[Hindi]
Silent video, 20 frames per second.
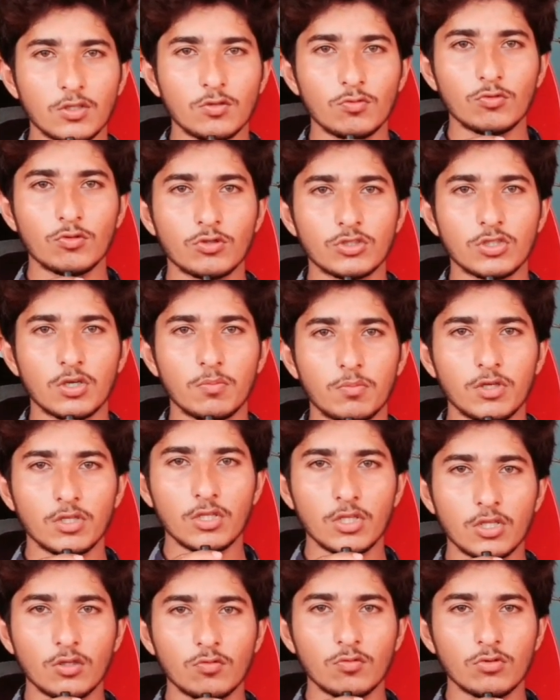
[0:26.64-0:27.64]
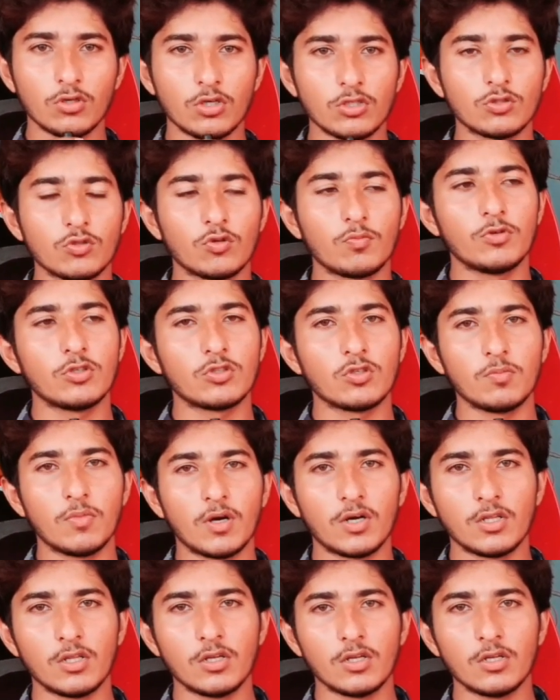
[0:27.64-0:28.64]
दे दूँ खुशखबरी दे दूँ कि चौबीस
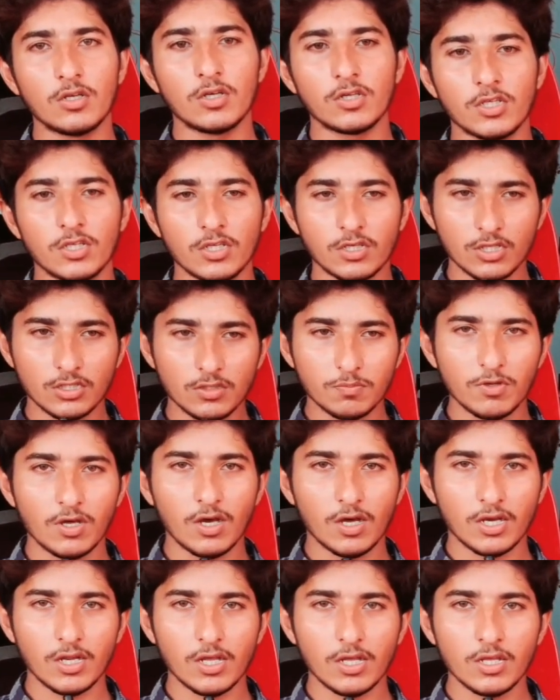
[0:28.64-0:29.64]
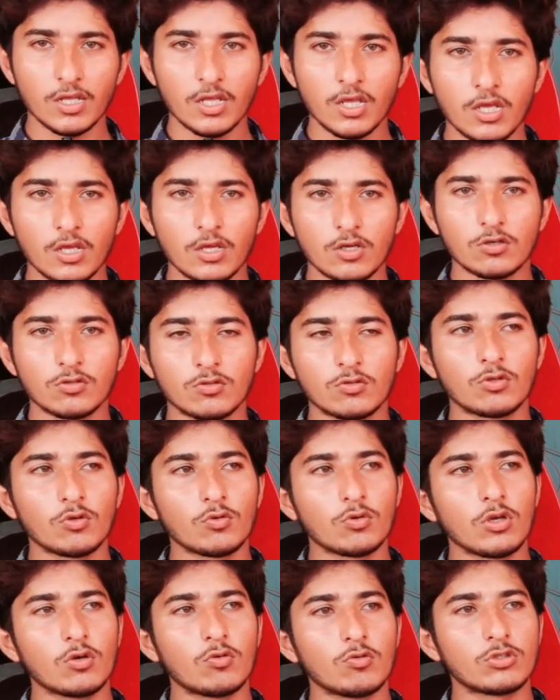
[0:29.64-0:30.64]
मॉडल हकीकत में आ रहा है
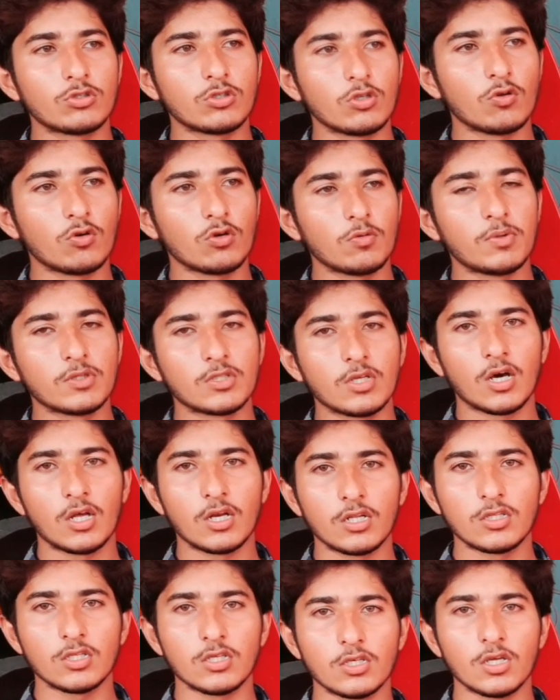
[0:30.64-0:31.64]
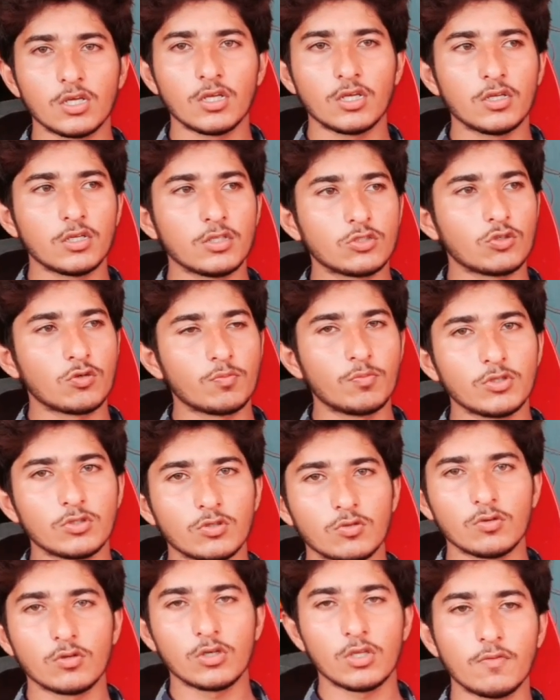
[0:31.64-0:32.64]
क्योंकि कुछ लोग बता रहे थे कि चौबीस
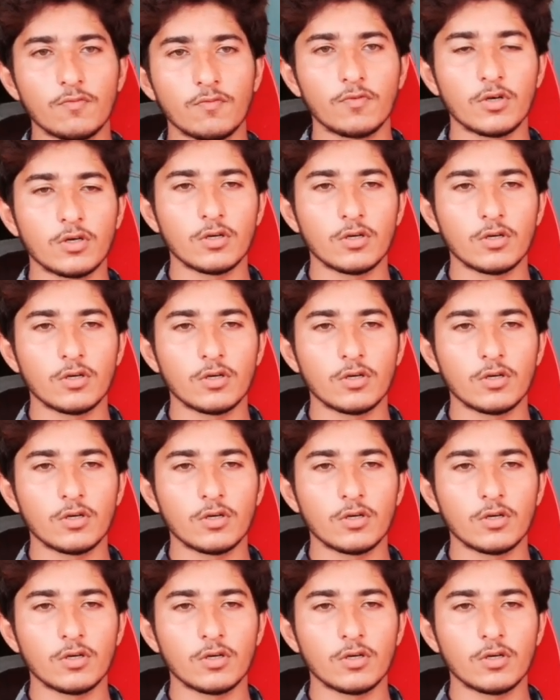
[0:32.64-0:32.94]
की